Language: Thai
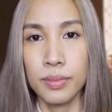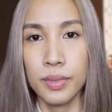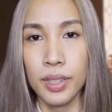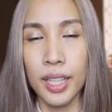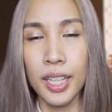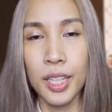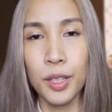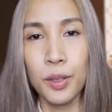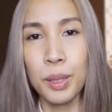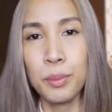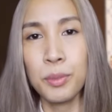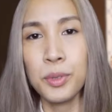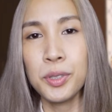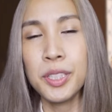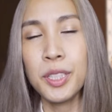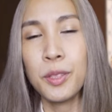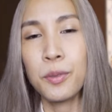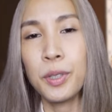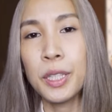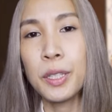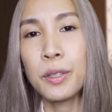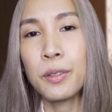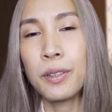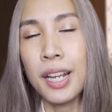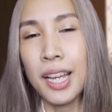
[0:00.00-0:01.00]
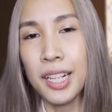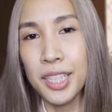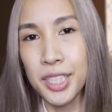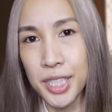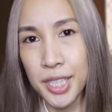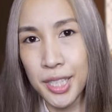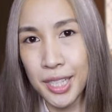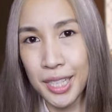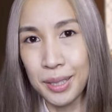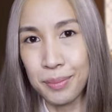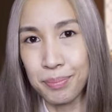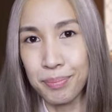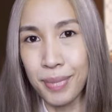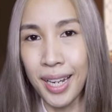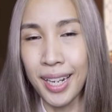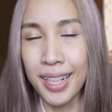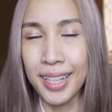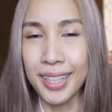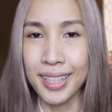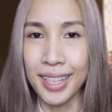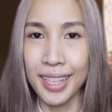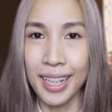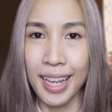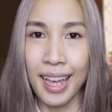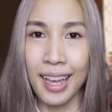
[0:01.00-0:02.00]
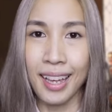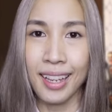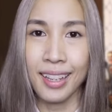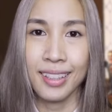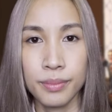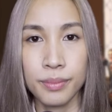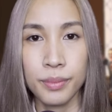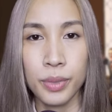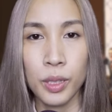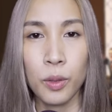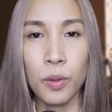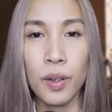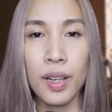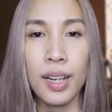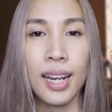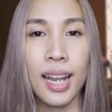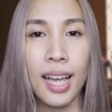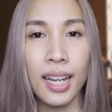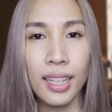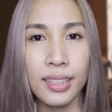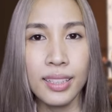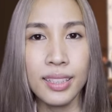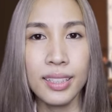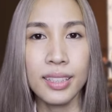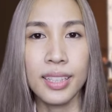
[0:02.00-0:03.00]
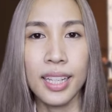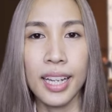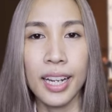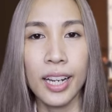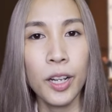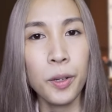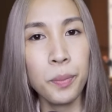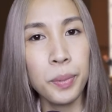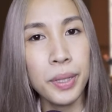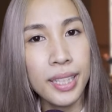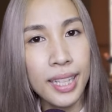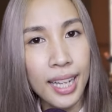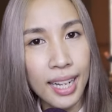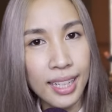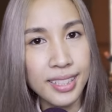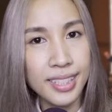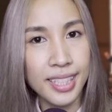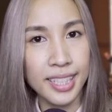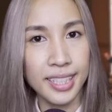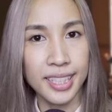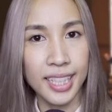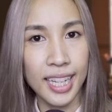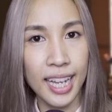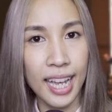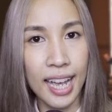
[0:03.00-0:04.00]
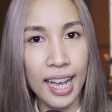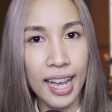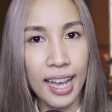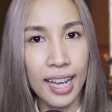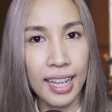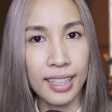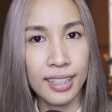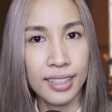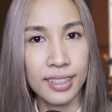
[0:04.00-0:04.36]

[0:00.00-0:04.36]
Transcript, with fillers: ให้ความรู้สึกว่าโดนเลคเชอร์กันไปนะคะเพราะว่าลักษ์หนึ่งเนี่ยเขาเป็นนักจัดการ